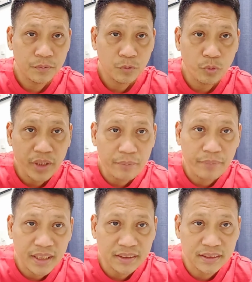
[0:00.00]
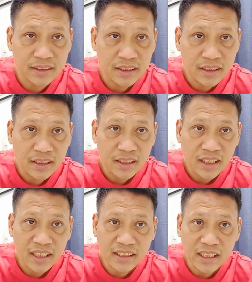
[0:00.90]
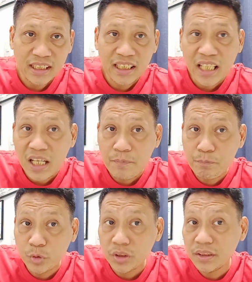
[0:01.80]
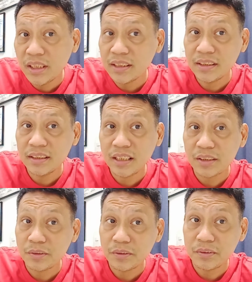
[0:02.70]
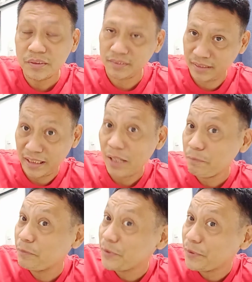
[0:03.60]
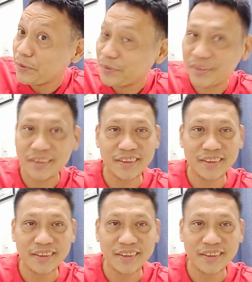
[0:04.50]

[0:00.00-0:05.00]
Webes, ay nag-grab din ako. Grab food.